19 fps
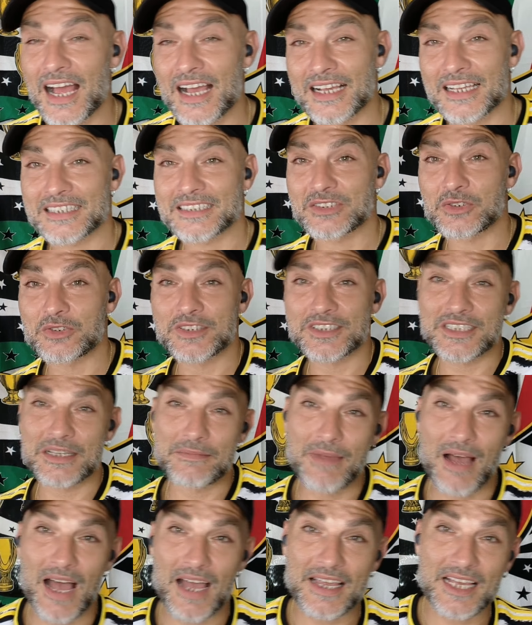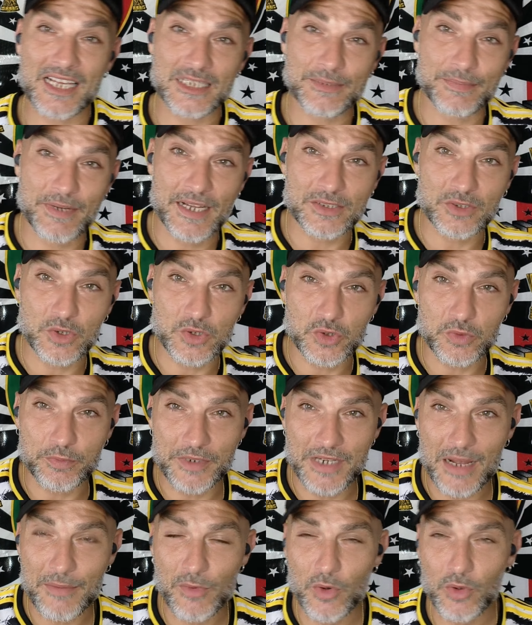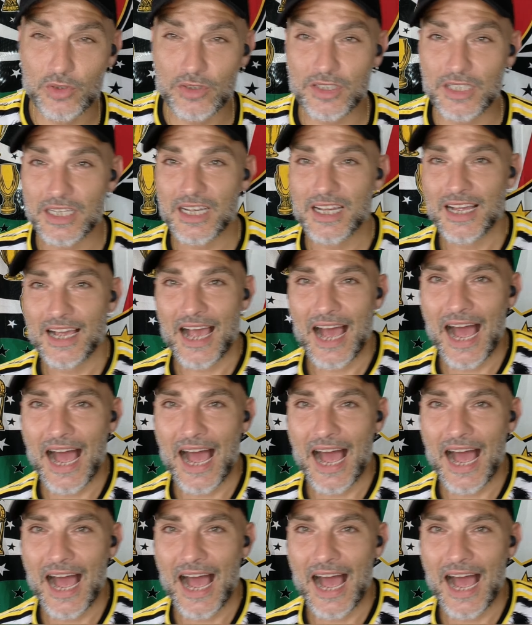anche se non si è mai espresso su Pinamonti,